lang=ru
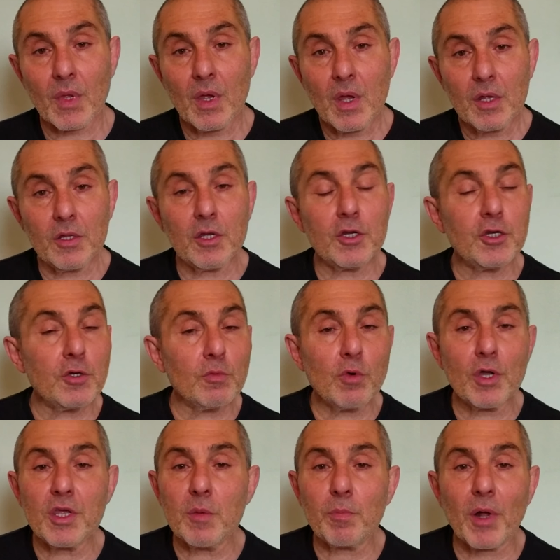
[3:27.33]
Ничего
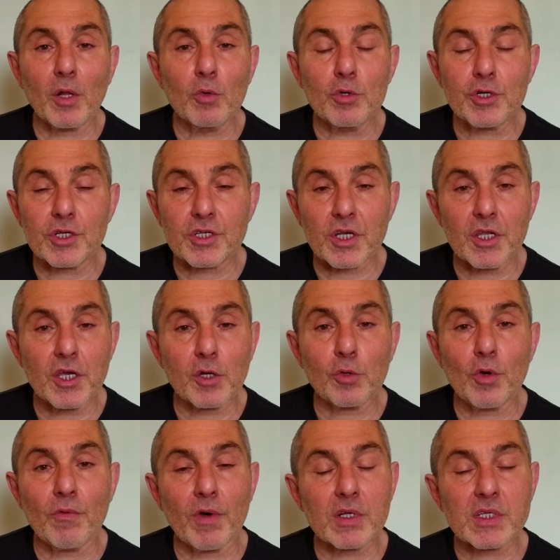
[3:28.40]
не получится,
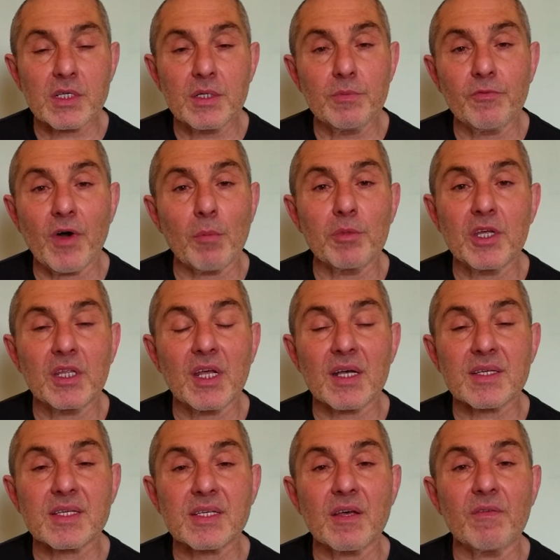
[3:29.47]
никто вас, вам не
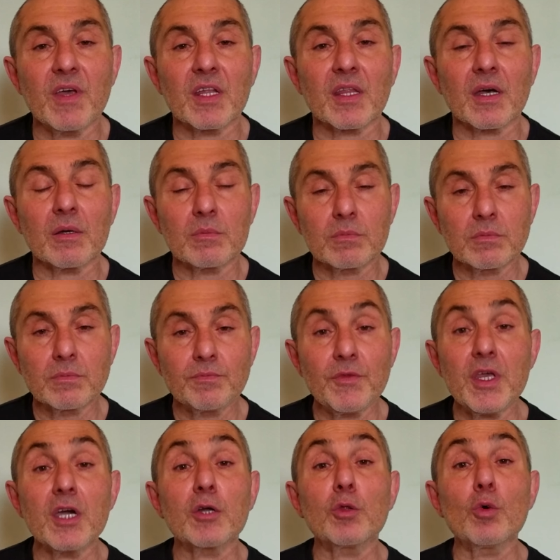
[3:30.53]
даст совета.
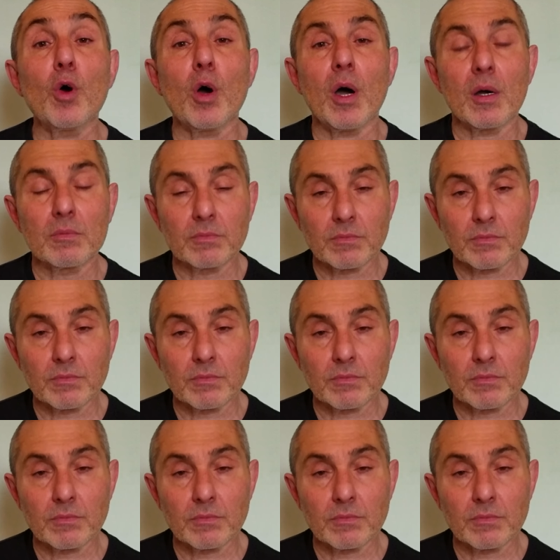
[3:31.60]
Никто.